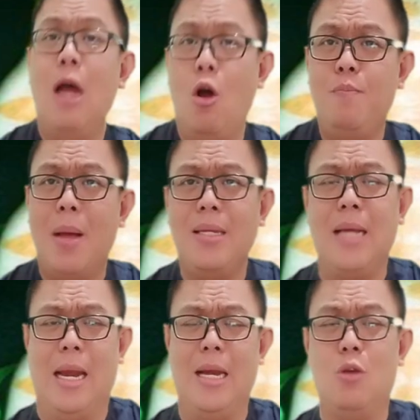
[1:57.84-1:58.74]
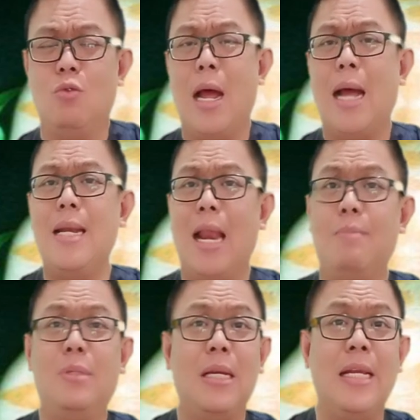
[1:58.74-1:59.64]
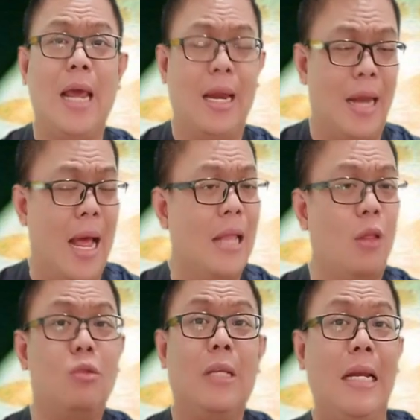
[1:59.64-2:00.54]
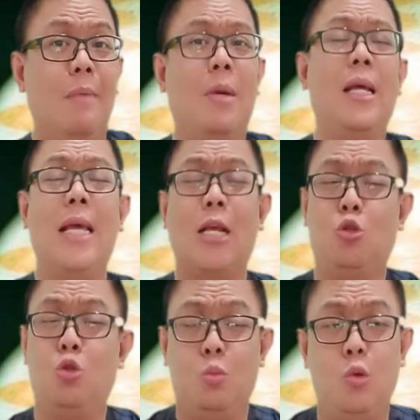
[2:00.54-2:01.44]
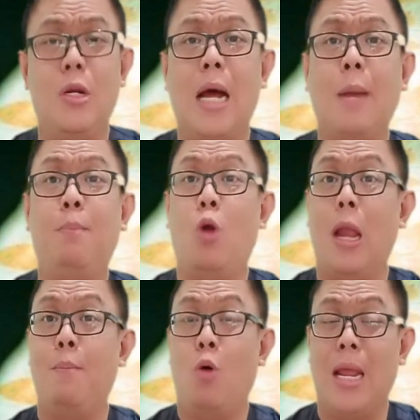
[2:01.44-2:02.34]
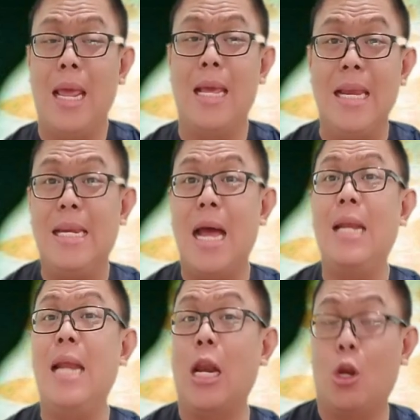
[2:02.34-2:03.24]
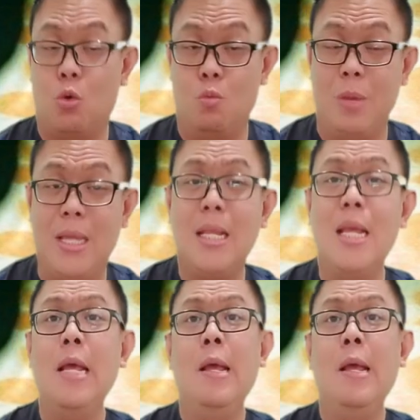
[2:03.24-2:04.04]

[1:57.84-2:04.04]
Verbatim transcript: Daun pacar digunakan dalam seni henna atau seni menghias tubuh dengan pola-pola yang indah dan rumit.